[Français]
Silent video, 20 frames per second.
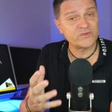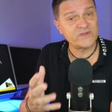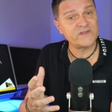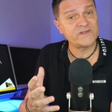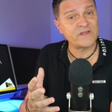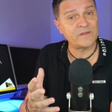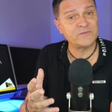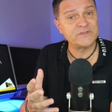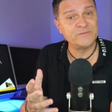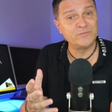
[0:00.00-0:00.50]
sait
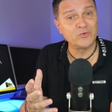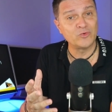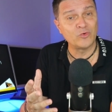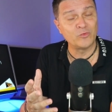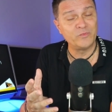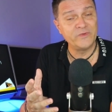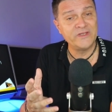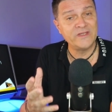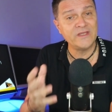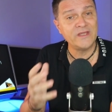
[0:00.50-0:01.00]
que c'est un petit peu
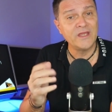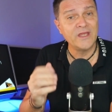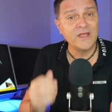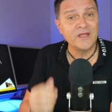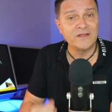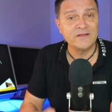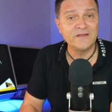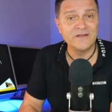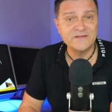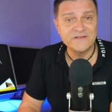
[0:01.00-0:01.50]
compliqué
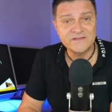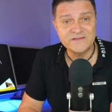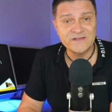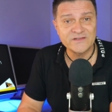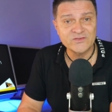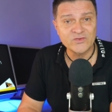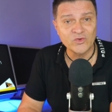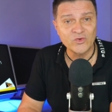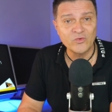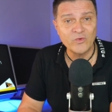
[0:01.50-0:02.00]
d'exister
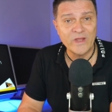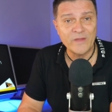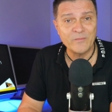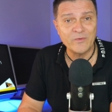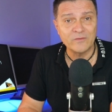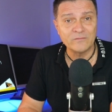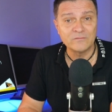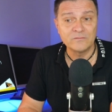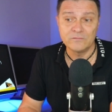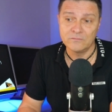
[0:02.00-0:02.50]
sur le
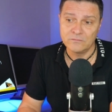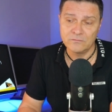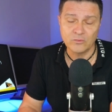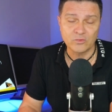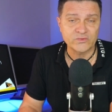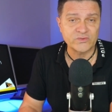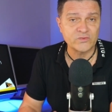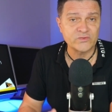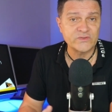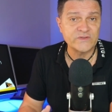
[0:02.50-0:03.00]
web.
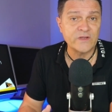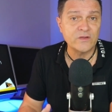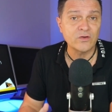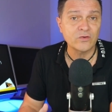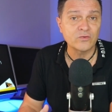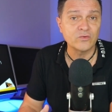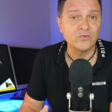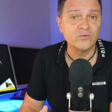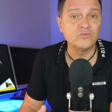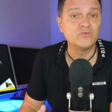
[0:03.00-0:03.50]
On sait aussi
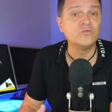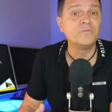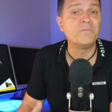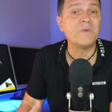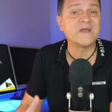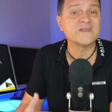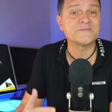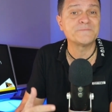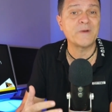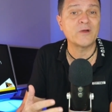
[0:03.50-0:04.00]
d'ailleurs que tout
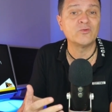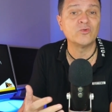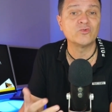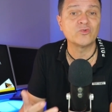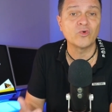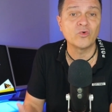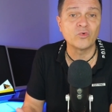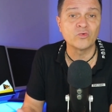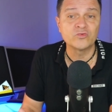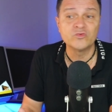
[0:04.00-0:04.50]
passe par
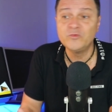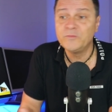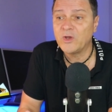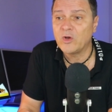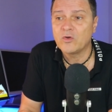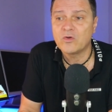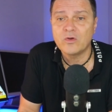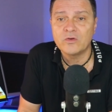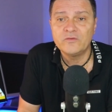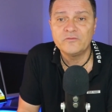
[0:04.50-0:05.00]
notre contenu, mais
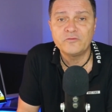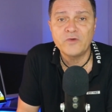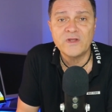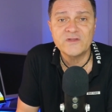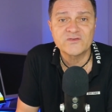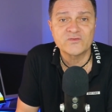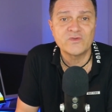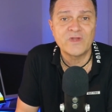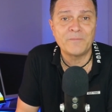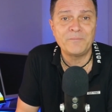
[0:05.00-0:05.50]
encore une
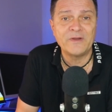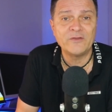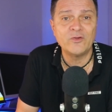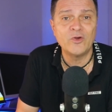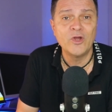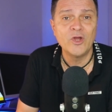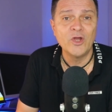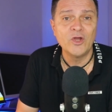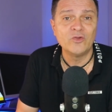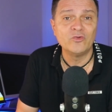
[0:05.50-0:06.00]
fois, si on n'a pas
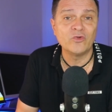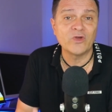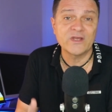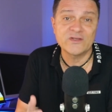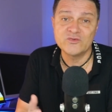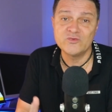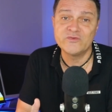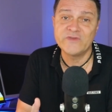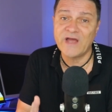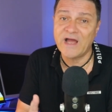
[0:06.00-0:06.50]
de,
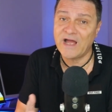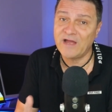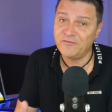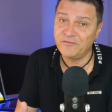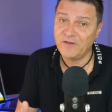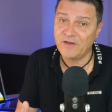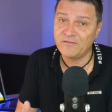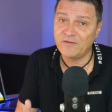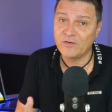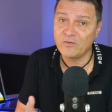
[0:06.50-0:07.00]
résultats à
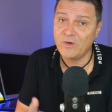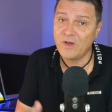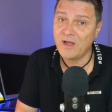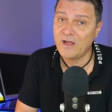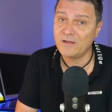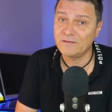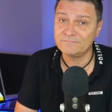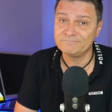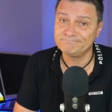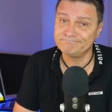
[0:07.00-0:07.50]
faire
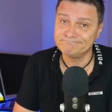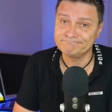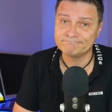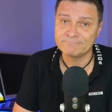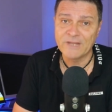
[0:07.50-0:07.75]
valoir, hmm.